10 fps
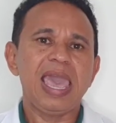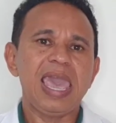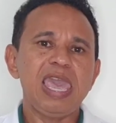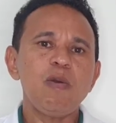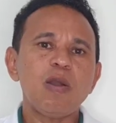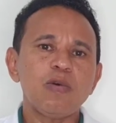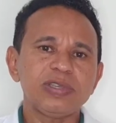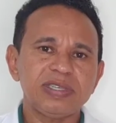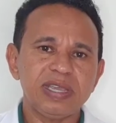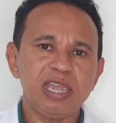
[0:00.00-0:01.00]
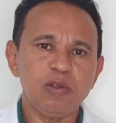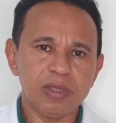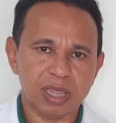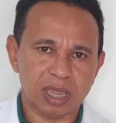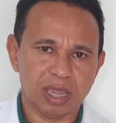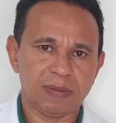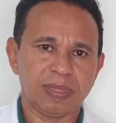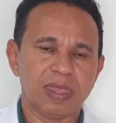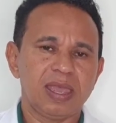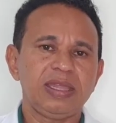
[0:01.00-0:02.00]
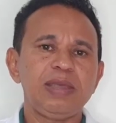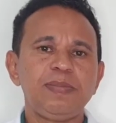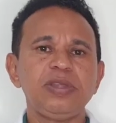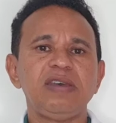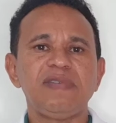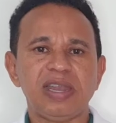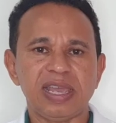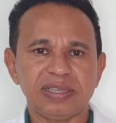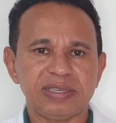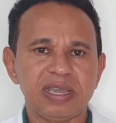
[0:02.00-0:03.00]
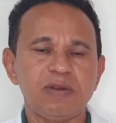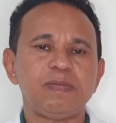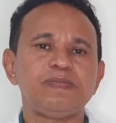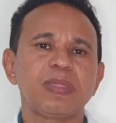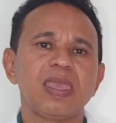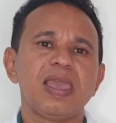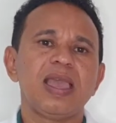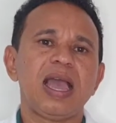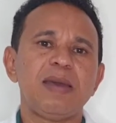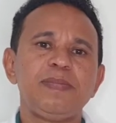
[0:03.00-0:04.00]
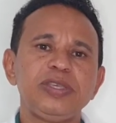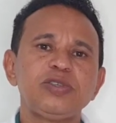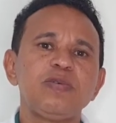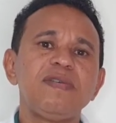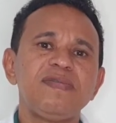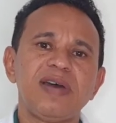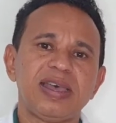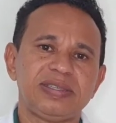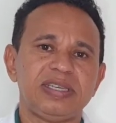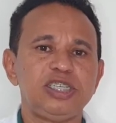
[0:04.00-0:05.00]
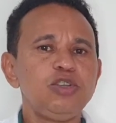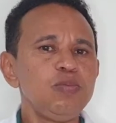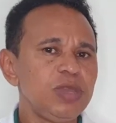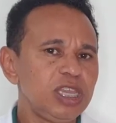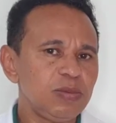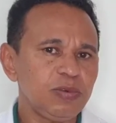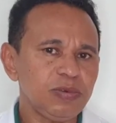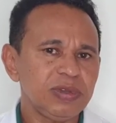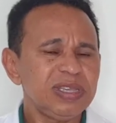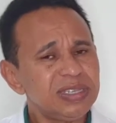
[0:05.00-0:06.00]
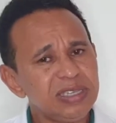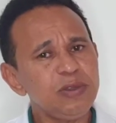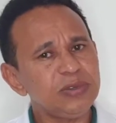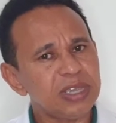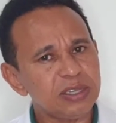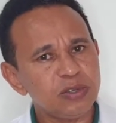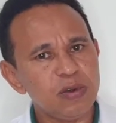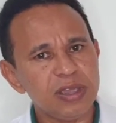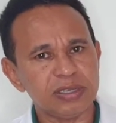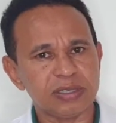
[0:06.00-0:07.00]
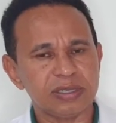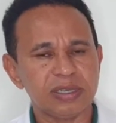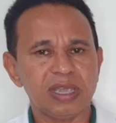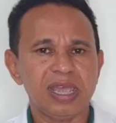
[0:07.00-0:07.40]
Eu aconselho que, depois da avaliação, a pessoa faça de no mínimo 5 sessões,